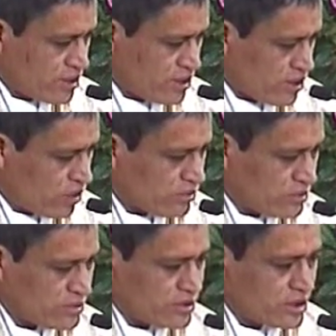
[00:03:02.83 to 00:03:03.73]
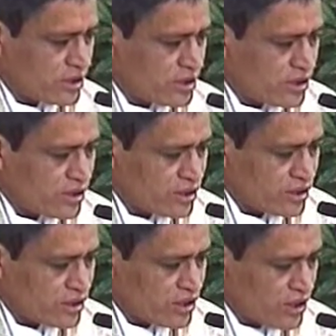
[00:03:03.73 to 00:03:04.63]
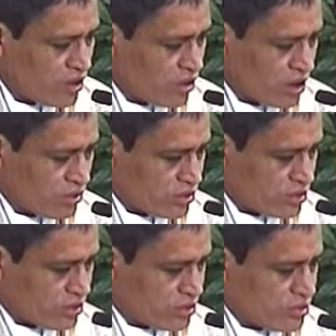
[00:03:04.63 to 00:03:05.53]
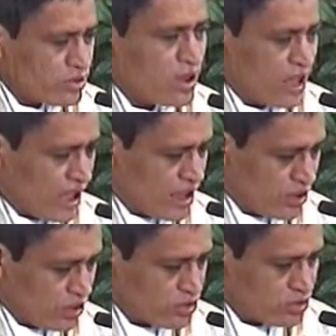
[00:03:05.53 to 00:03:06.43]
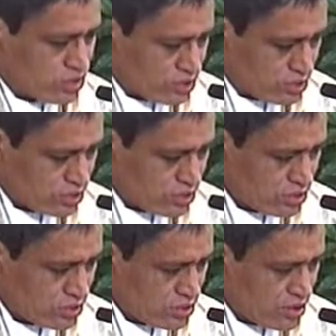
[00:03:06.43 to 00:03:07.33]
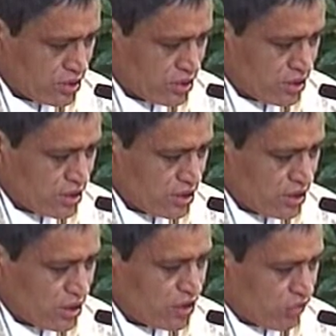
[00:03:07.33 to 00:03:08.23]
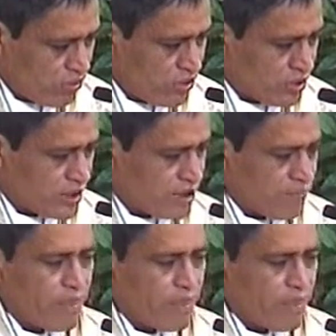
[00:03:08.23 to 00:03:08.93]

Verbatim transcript: No. Él lo que buscó a Dios. Y fue monje.